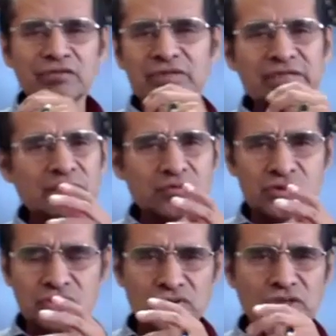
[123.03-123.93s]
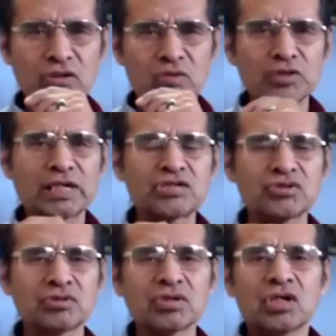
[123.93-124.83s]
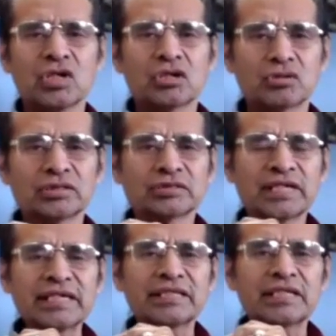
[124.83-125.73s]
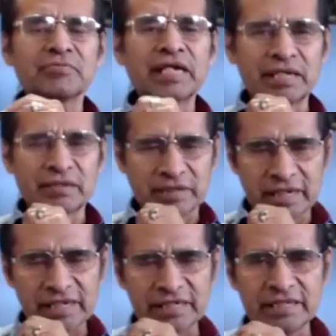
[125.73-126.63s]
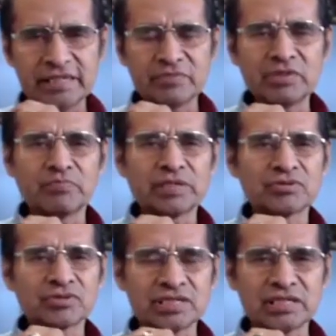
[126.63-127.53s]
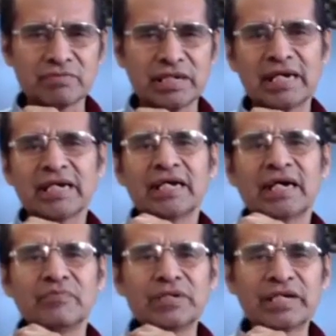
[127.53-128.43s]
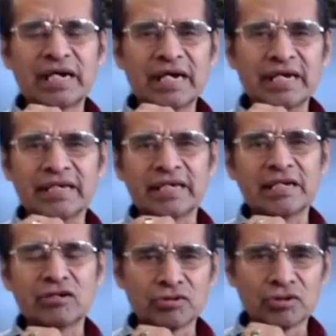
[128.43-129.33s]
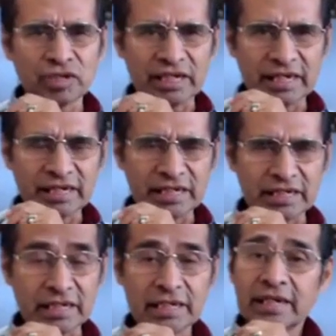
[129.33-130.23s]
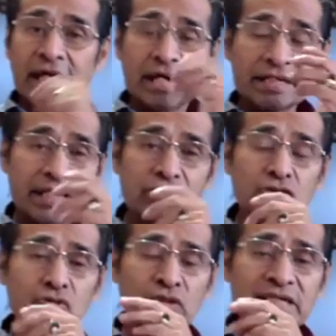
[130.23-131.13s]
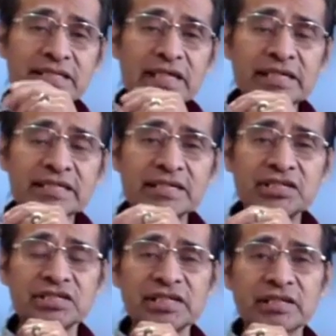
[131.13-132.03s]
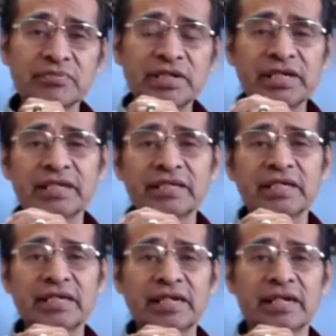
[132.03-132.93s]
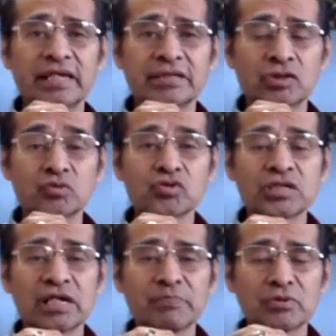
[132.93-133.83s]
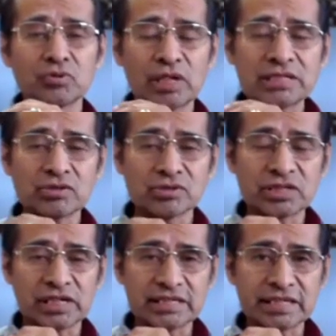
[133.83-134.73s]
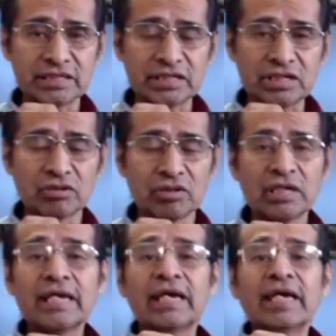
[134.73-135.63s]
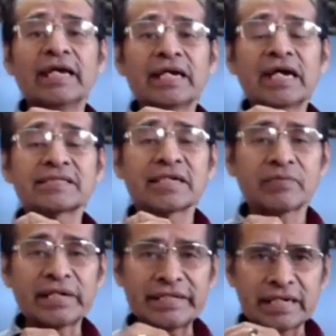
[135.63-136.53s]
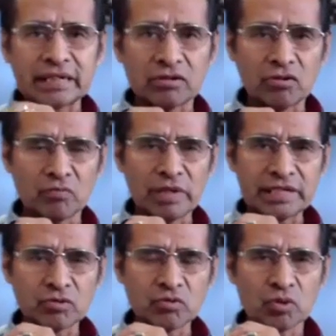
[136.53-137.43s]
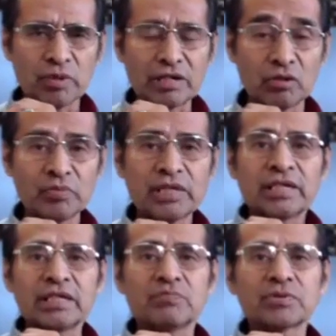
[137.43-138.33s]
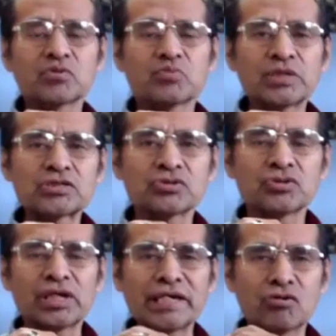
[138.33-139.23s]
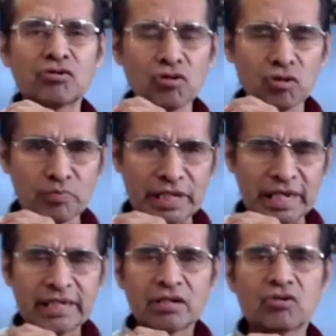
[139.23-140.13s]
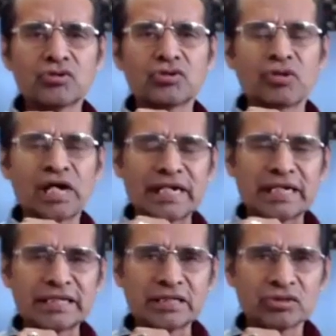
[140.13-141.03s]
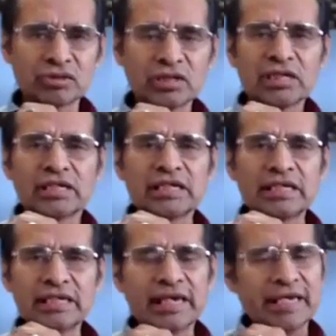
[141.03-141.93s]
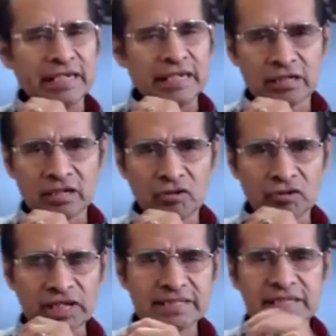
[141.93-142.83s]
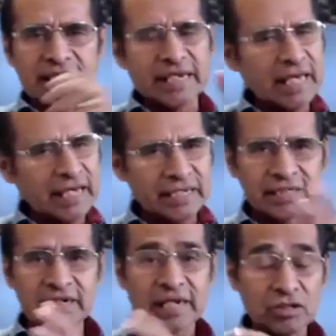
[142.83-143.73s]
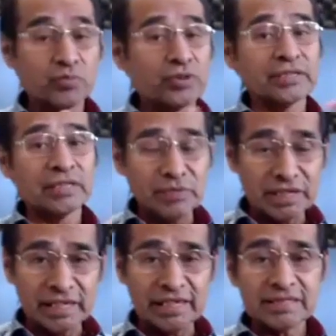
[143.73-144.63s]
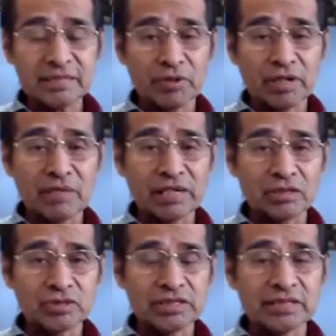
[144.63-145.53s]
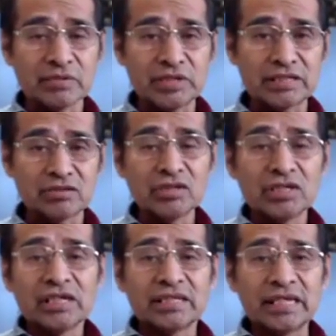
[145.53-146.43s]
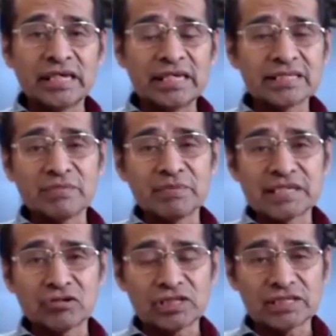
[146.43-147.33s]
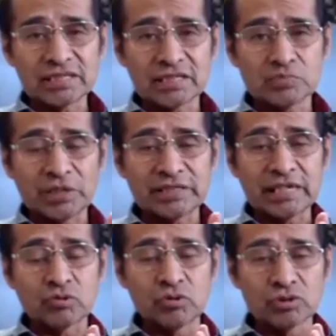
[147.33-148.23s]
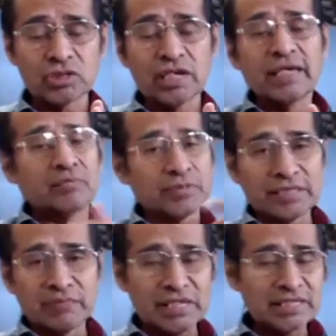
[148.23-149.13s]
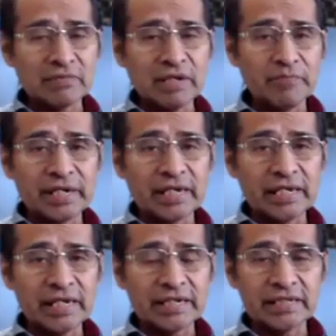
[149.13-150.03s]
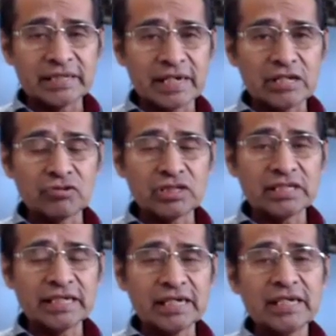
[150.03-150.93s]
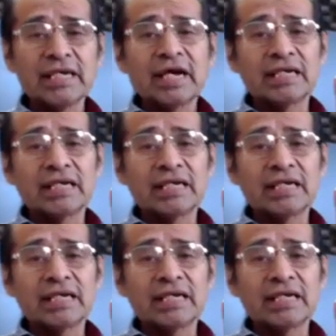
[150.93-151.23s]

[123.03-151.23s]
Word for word: en nuestra fusión de comunicación con Training Time, ahí de mi preciosísima amiga eh, Leonor Guerrini. Allá en Honduras, XHCTV de eh, Tegucigalpa, Honduras, con Celeste Andino, en Azerbaiyán, con Mair Kurbanov, y por supuesto en Colombia, con Johanna Nieto, y en lo que es el área de radio, porque también este programa que usted está viendo de SMC Noticias Espectáculos, pues también se va para el área de radio digital.